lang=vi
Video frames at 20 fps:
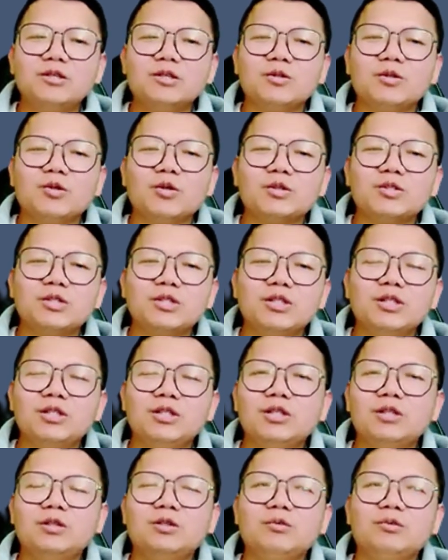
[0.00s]
trong rosi
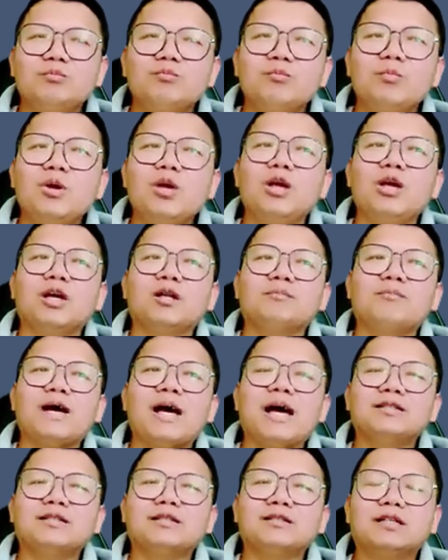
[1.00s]
miên
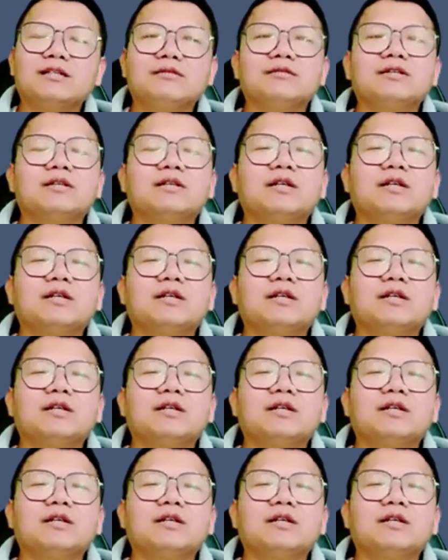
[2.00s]
bàn nhân tức